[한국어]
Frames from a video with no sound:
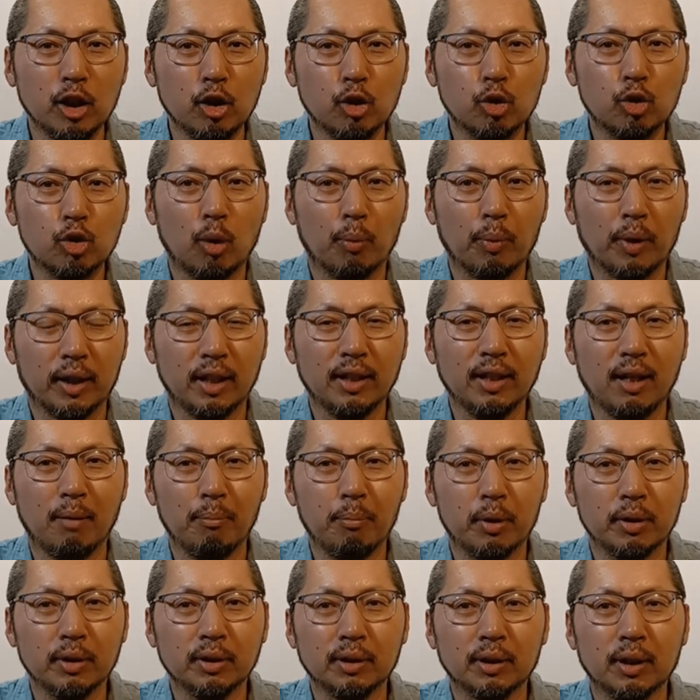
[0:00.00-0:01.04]
수 없게 된
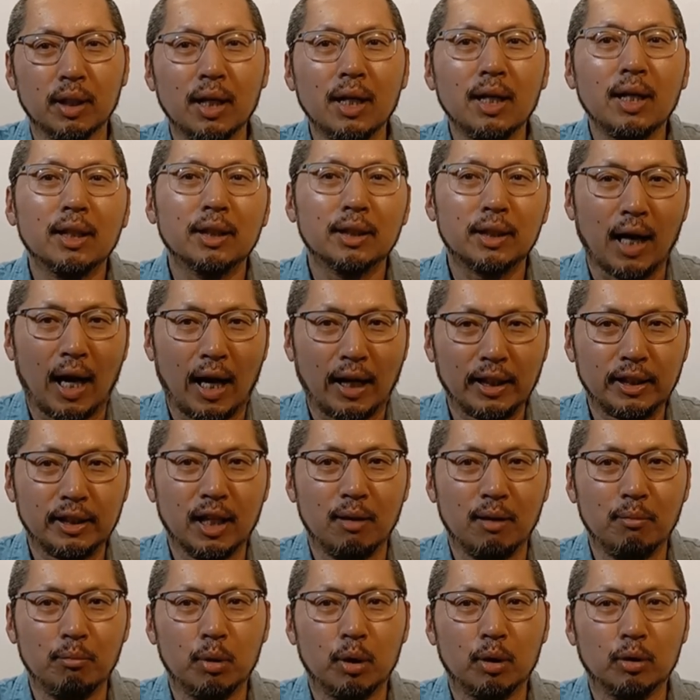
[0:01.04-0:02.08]
남편은 다시
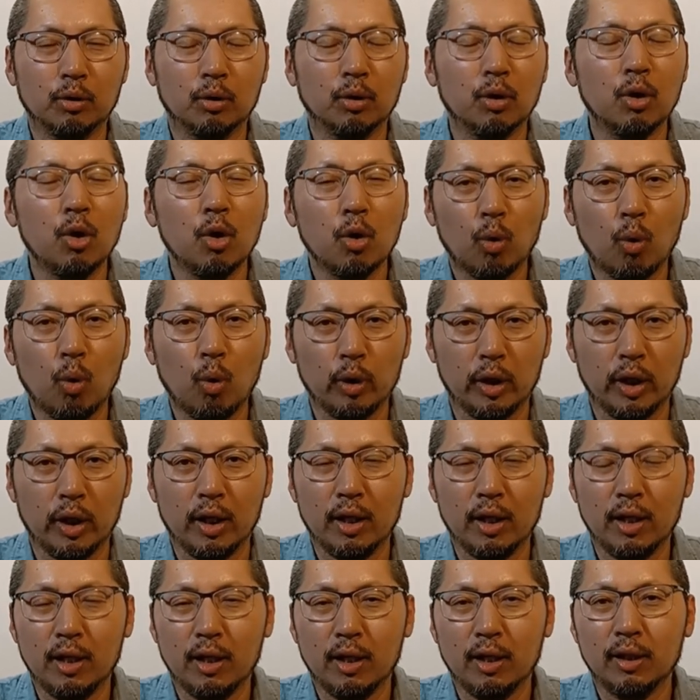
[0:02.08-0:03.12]
한번
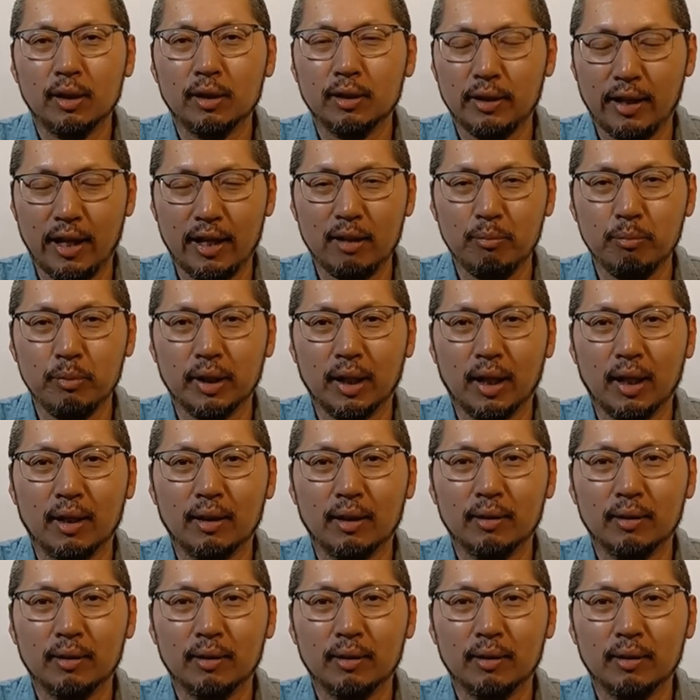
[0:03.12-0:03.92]
꼬리를 내립니다.